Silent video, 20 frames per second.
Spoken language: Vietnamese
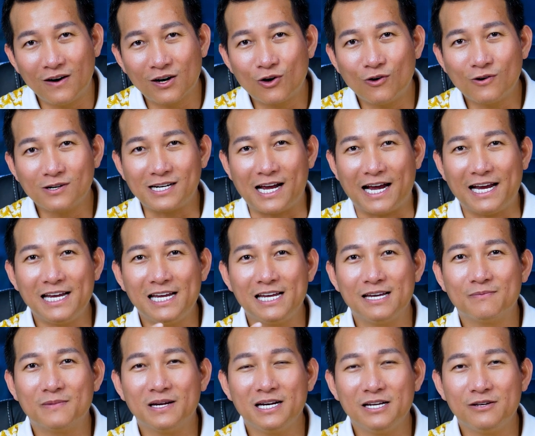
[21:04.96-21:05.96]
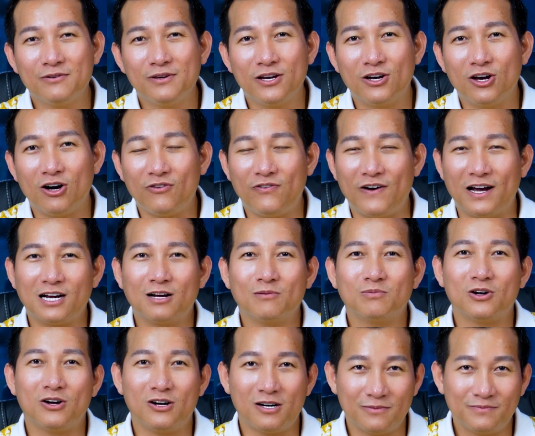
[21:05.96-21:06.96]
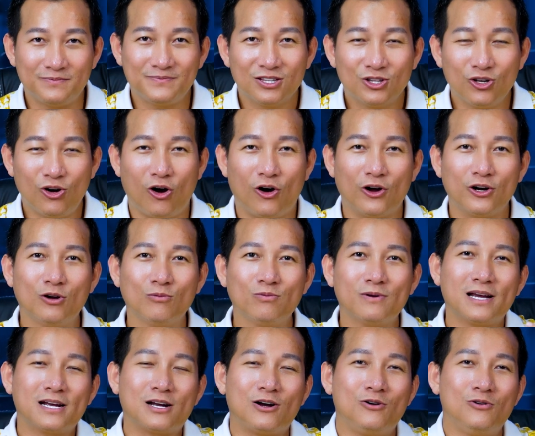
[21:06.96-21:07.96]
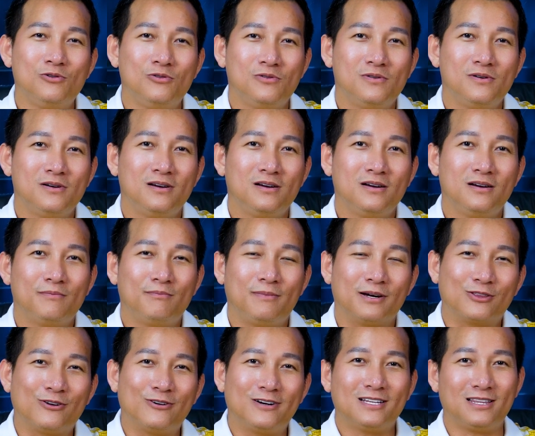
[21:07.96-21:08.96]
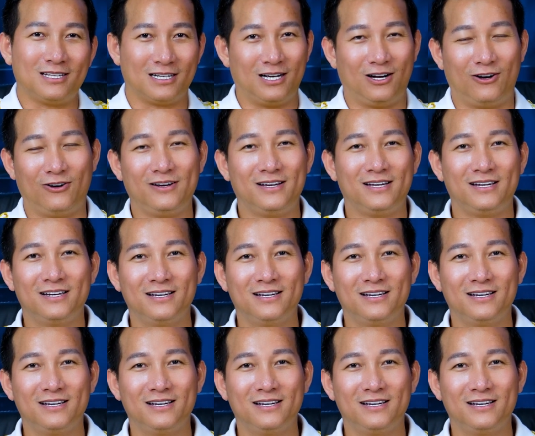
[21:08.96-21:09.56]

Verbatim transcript: và con trải nghiệm cái điều gì đó phải không con tôi hỏi đúng cái câu mà tôi đã từng hỏi